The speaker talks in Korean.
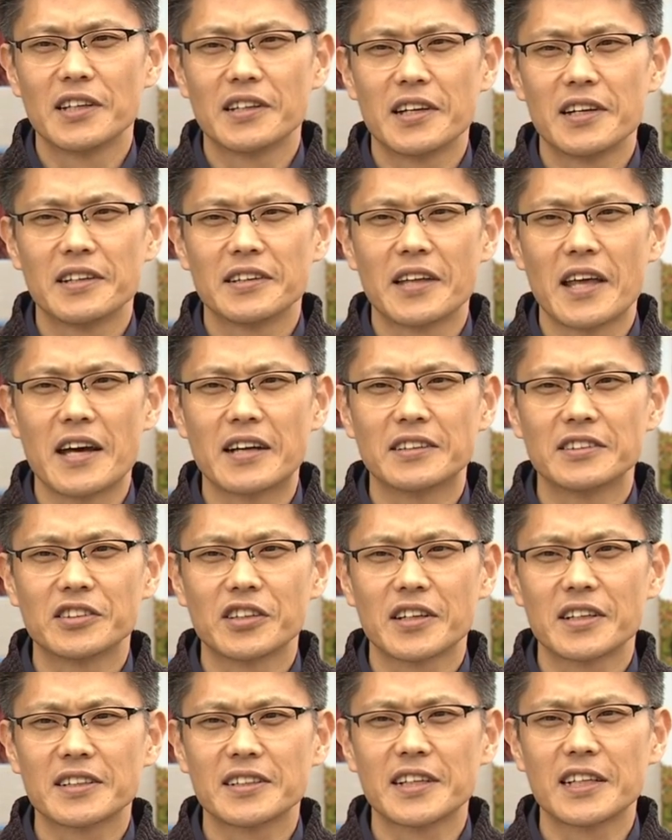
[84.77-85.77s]
대한
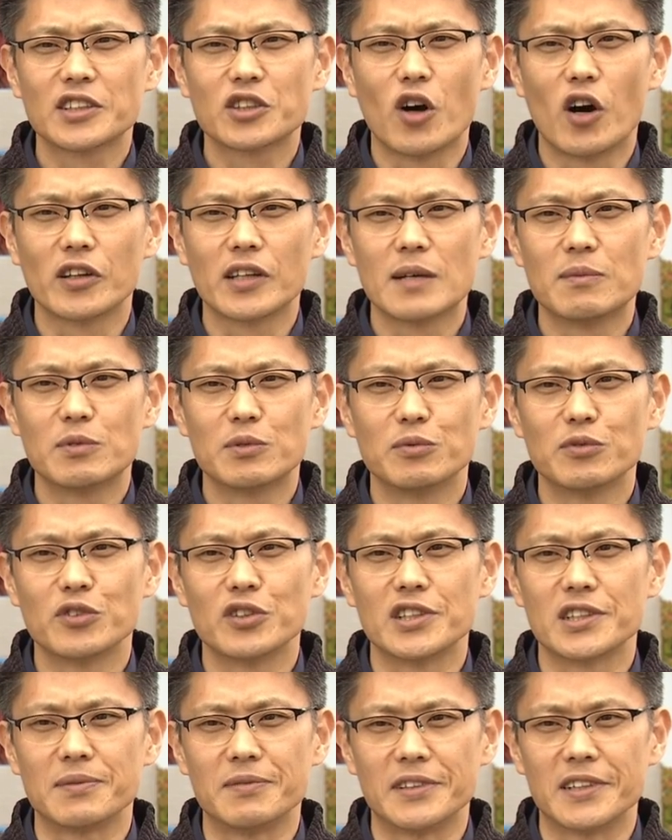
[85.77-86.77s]
대응력이 크게 저하된 부분도
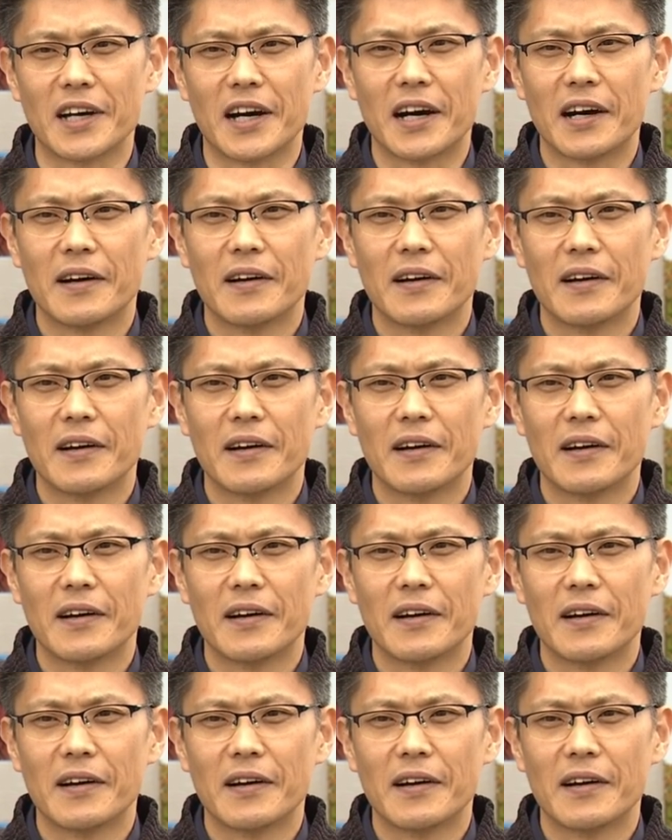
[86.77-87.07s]
있습니다.